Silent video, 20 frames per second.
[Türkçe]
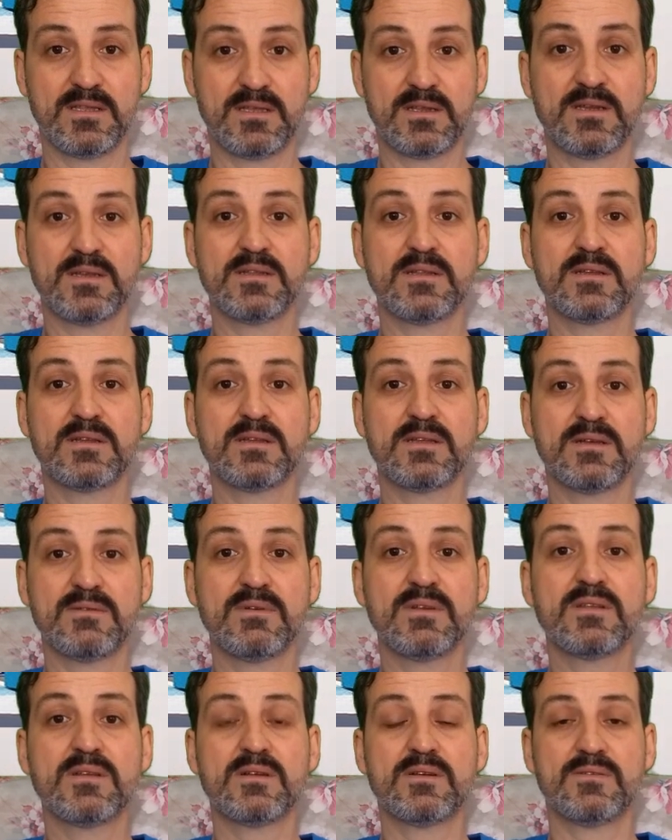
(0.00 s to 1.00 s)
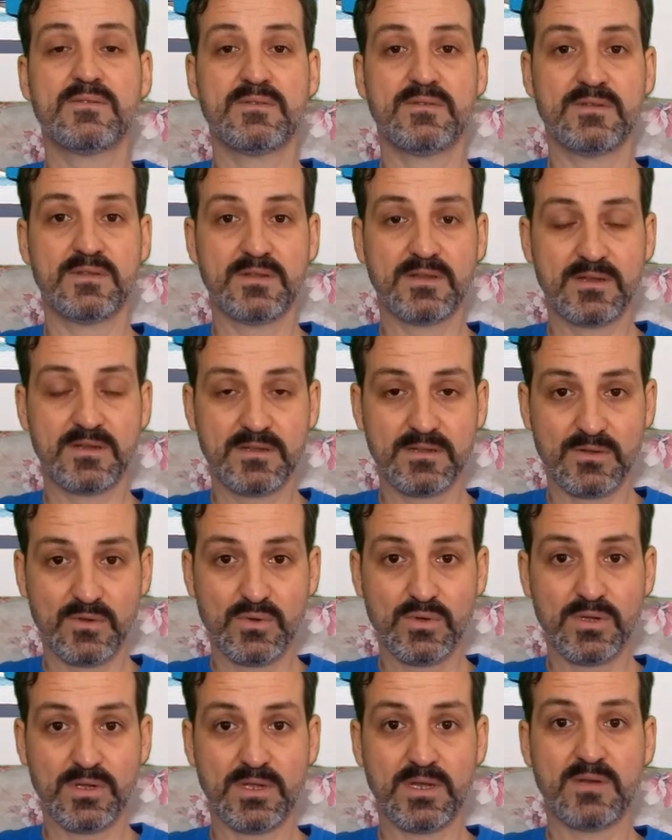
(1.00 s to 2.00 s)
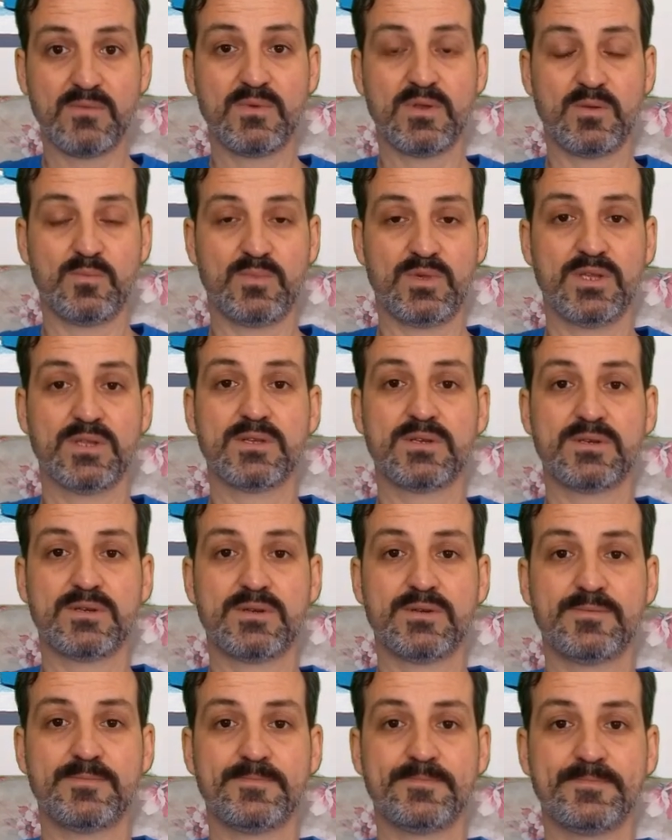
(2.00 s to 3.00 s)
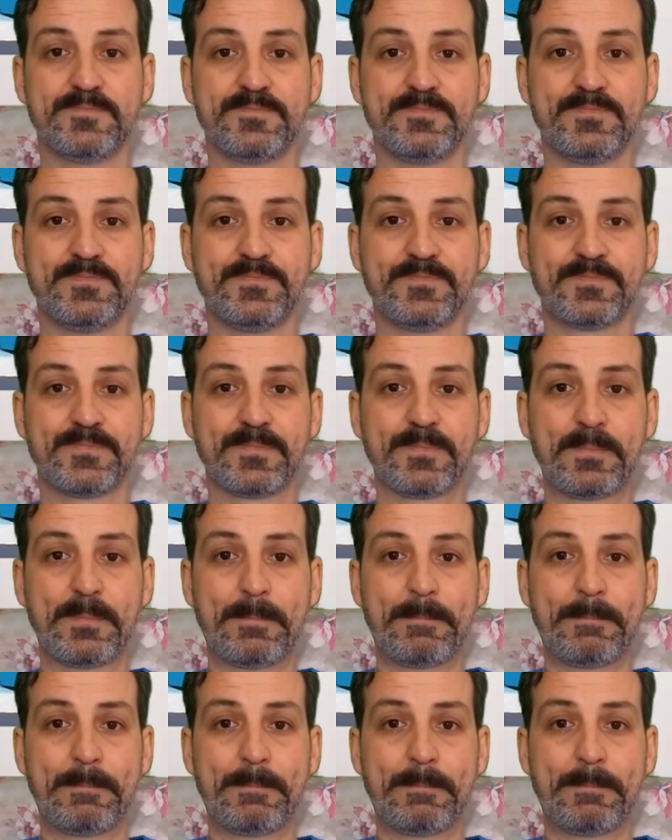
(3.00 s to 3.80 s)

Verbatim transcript: ölülerini getirenlere devlet tarafından ödüller verilmiştir.